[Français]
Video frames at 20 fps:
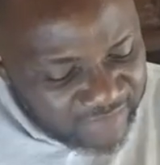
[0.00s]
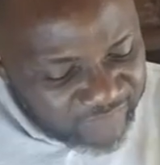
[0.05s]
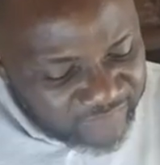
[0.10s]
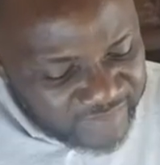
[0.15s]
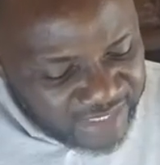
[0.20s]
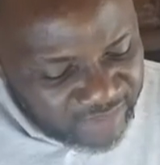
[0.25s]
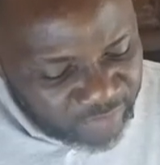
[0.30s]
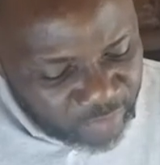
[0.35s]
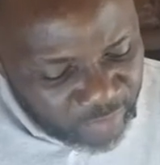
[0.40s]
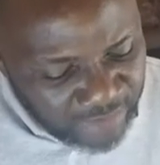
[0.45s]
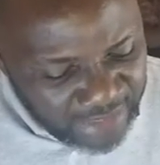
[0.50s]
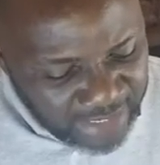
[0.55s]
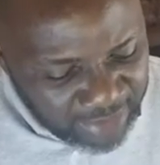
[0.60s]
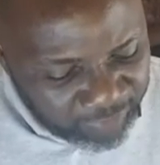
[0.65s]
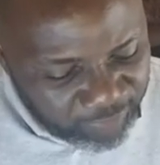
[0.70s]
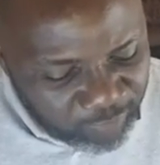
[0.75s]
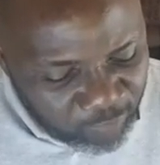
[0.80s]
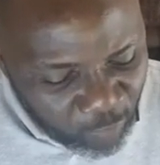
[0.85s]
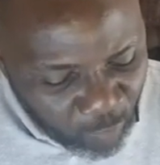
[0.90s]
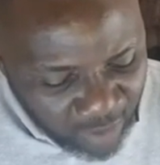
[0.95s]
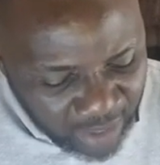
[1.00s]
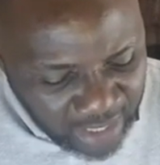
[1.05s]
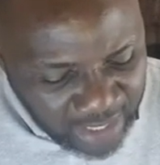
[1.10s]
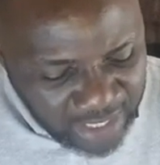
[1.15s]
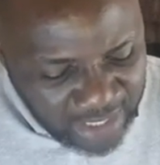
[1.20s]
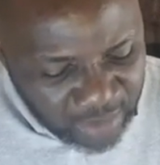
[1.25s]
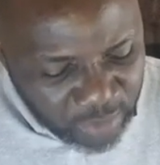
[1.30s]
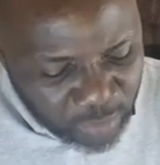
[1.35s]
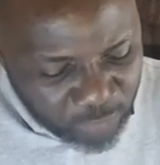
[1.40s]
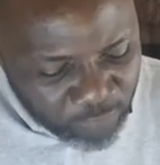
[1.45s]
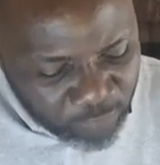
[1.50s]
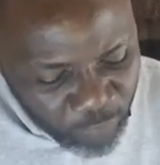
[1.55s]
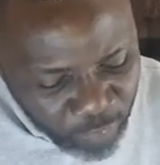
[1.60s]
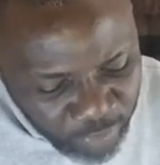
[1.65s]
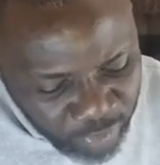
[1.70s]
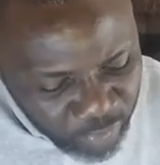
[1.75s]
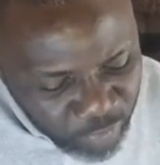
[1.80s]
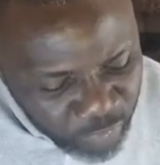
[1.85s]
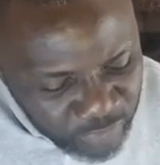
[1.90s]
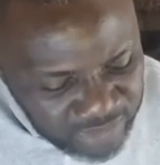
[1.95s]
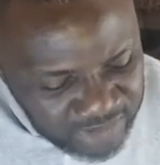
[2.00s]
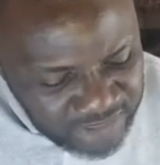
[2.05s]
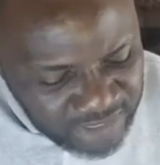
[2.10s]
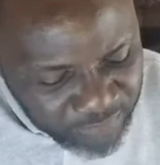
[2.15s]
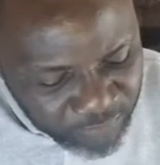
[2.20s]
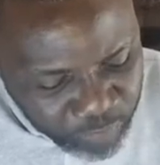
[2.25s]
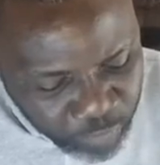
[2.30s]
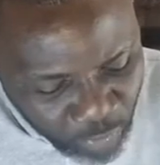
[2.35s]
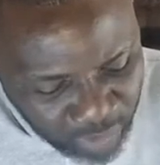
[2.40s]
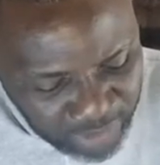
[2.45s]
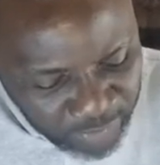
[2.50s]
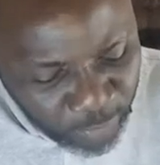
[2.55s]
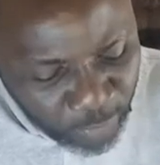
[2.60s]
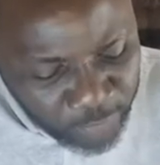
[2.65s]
aviez de la foi et que vous ne doutiez point,